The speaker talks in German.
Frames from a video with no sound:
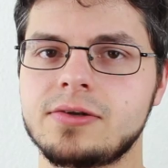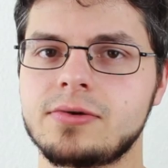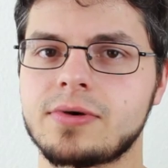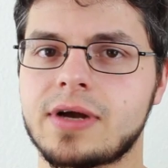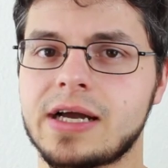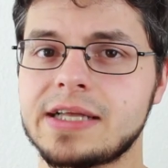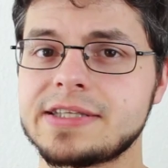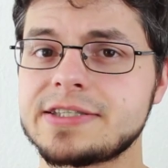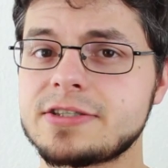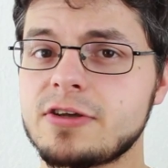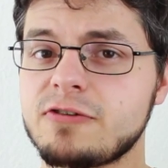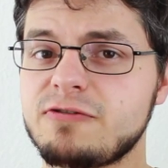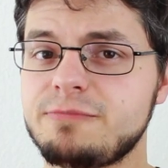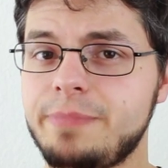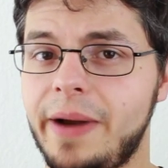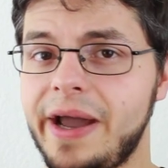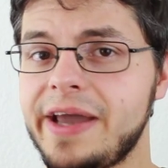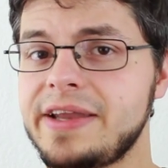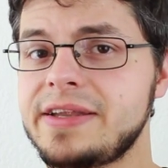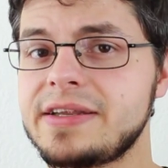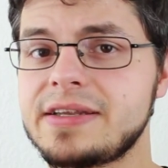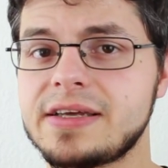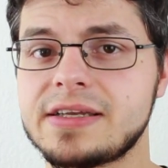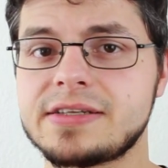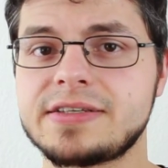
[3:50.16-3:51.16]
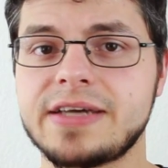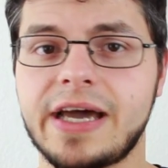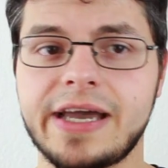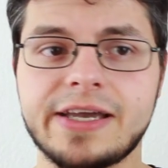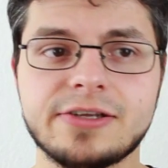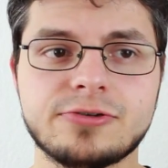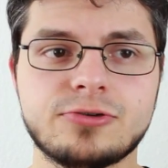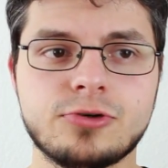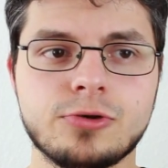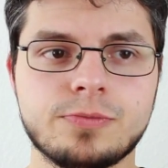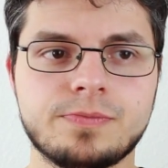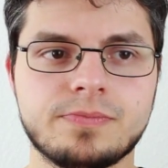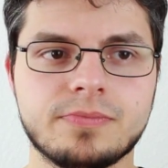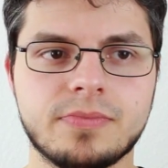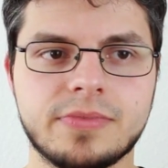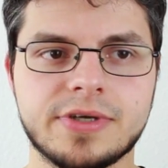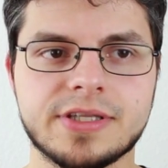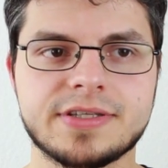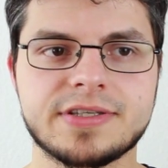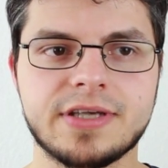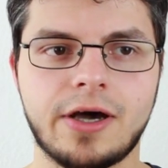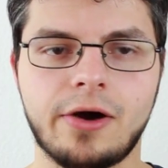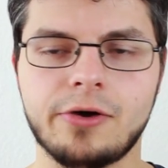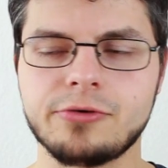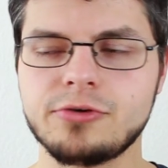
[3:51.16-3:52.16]
Du kannst auf beide Dateitypen
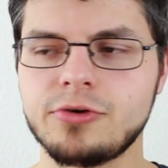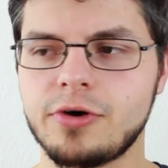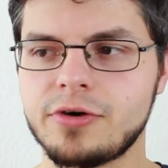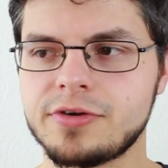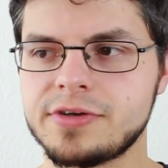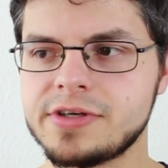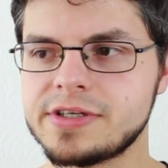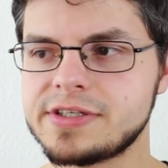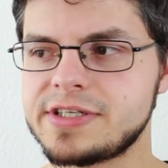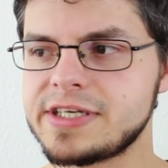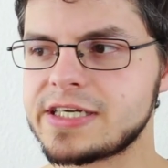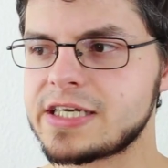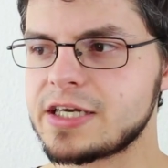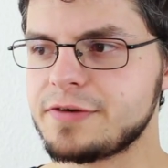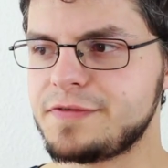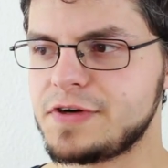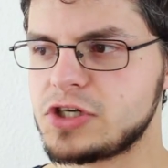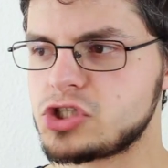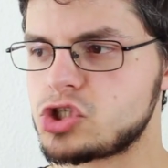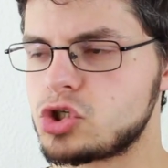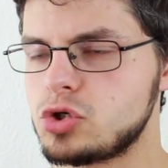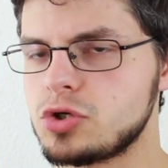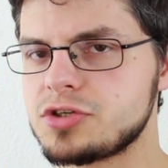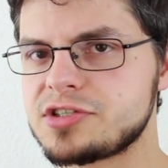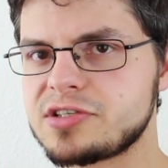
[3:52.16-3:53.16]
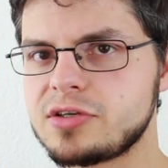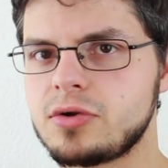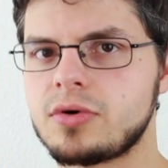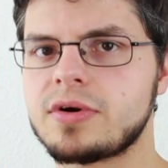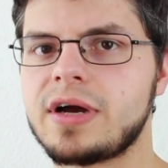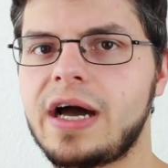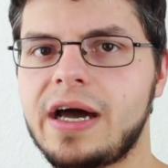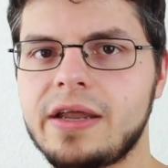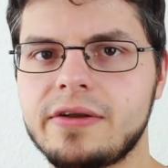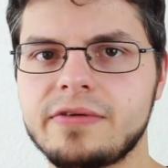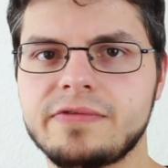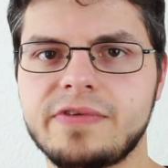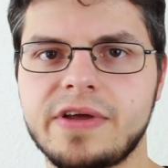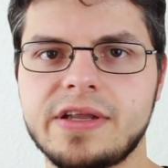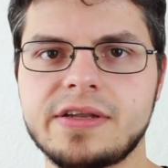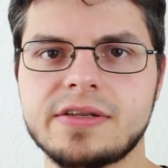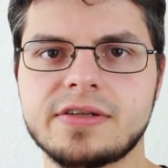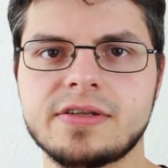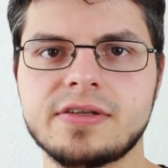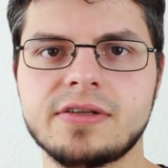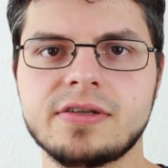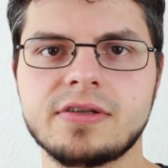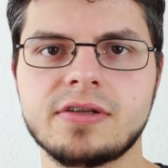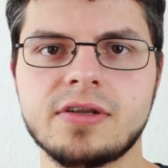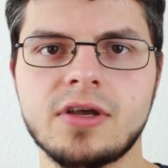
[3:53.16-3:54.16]
jetzt auch noch eine dicke Verschlüsselung
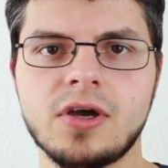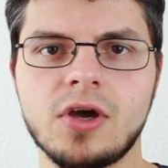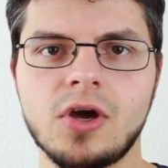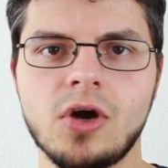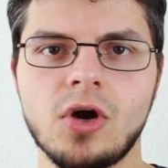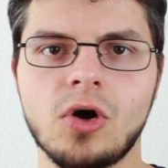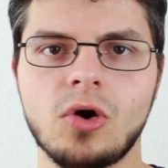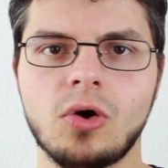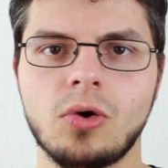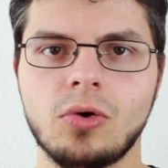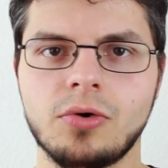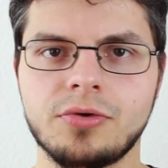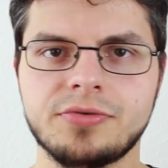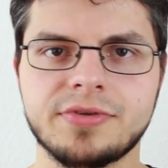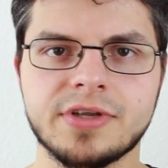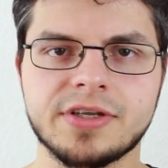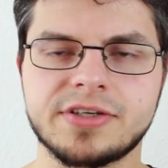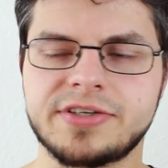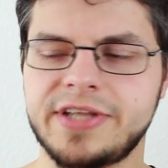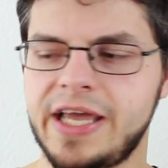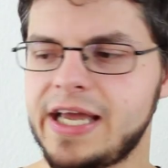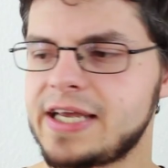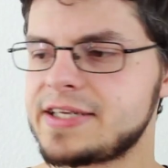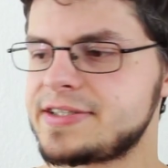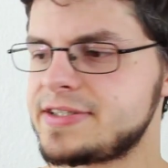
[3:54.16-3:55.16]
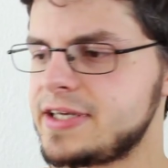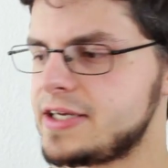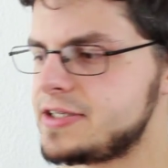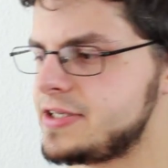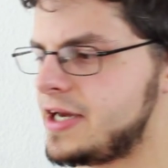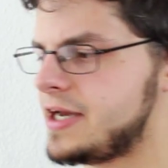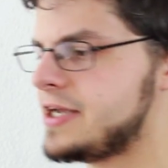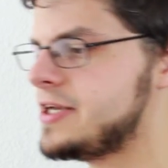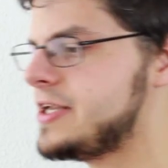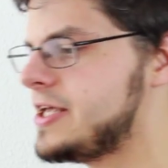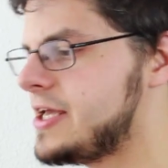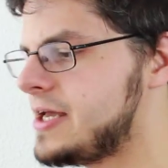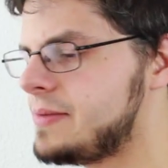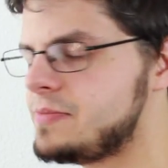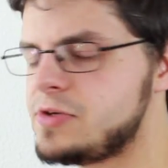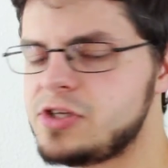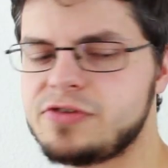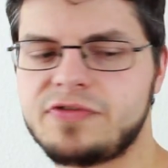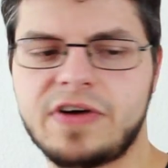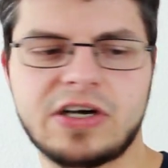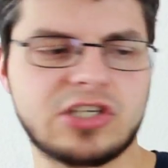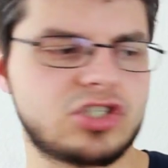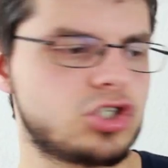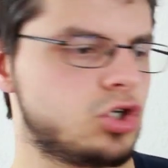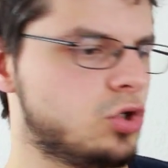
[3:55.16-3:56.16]
anwenden und eine Textdatei nehmen, die
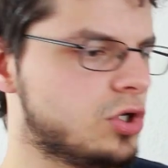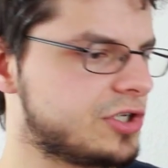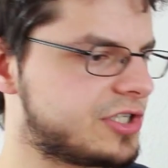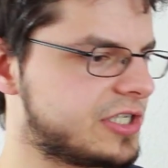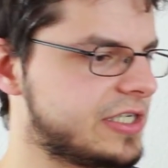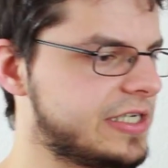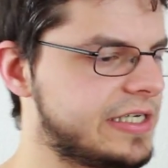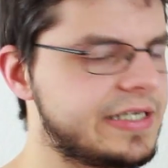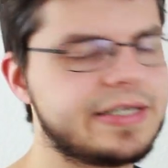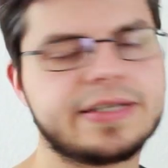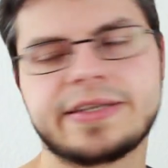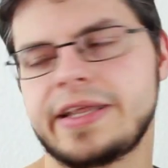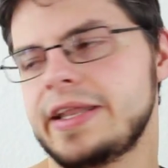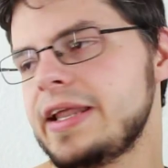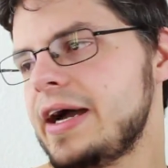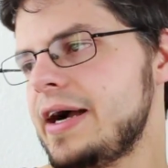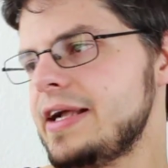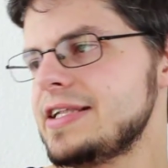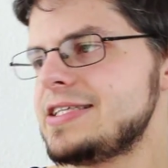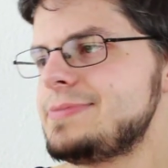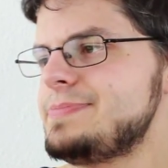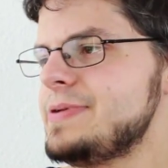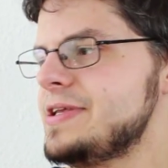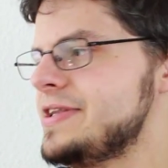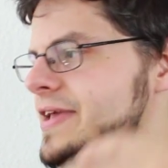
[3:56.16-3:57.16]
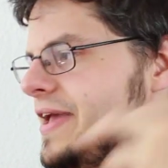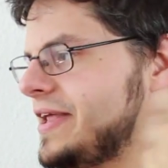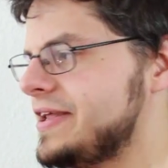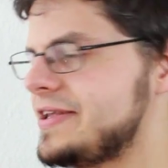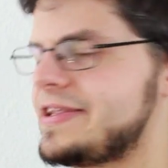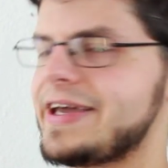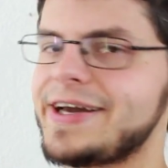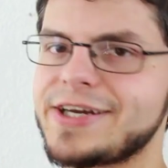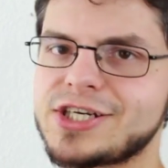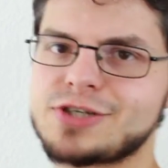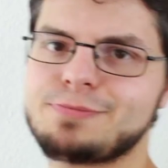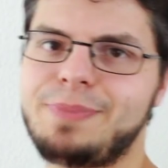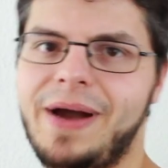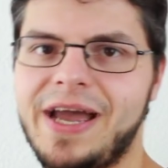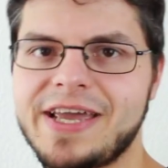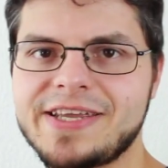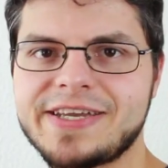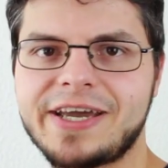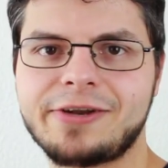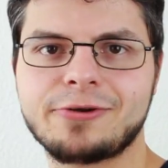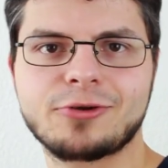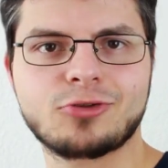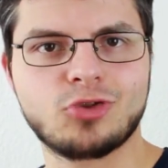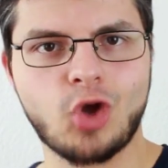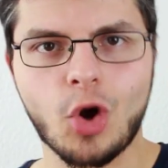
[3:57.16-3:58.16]
verschlüsseln, dann als Binärdatei
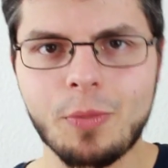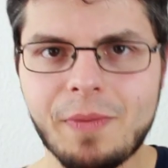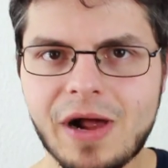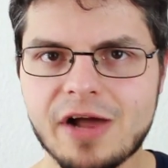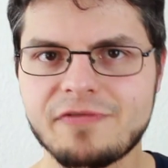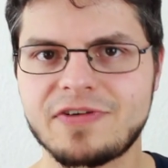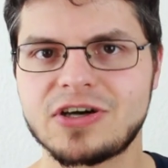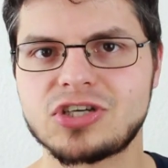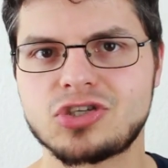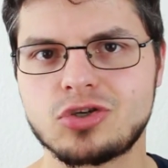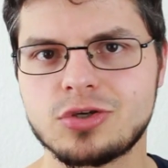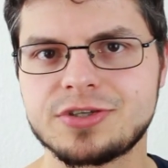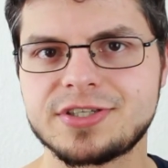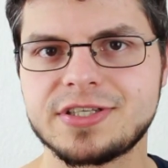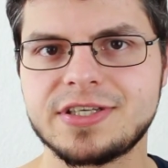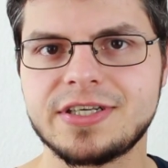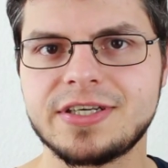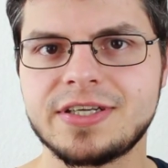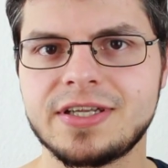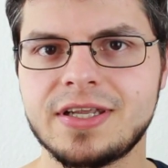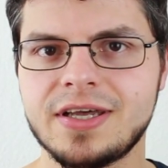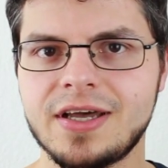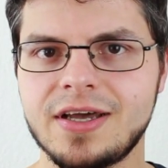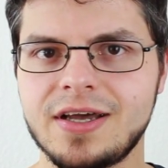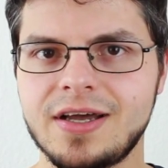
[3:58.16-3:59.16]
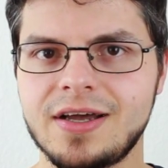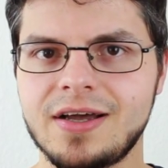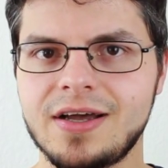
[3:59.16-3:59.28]
speichern und nochmal verschlüsseln.